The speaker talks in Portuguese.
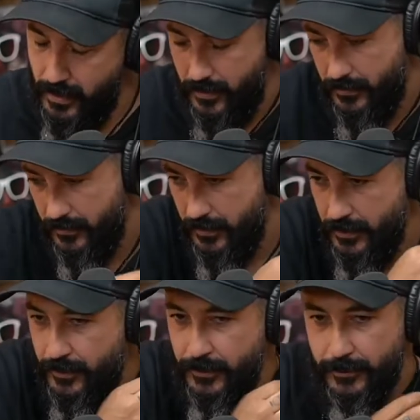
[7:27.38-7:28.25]
merda. merda. Isso aí, é
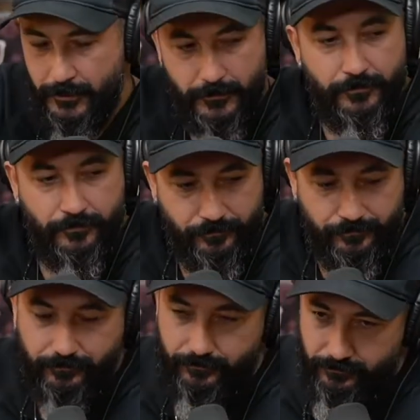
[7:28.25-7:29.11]
mal perigoso também,
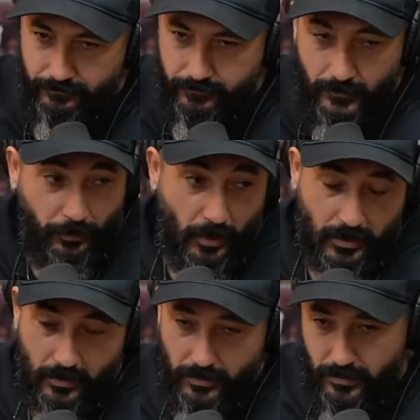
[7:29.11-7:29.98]
mano. Você pegou. Porra, tá